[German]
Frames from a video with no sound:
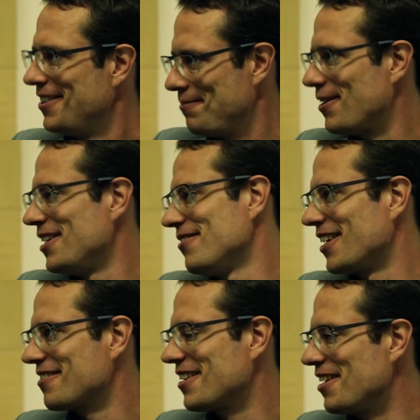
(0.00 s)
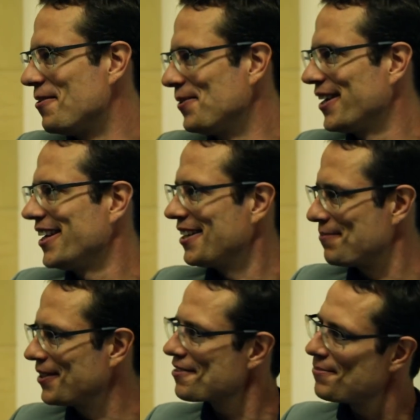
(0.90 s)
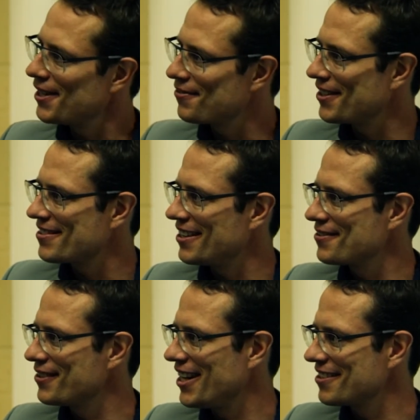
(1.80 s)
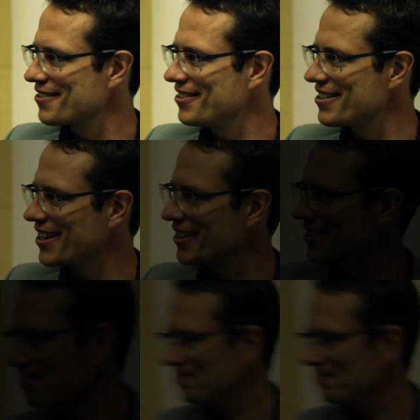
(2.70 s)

In Berlin war das genau umgekehrt. Bin gespannt, was dazu Karlsruhe sagt.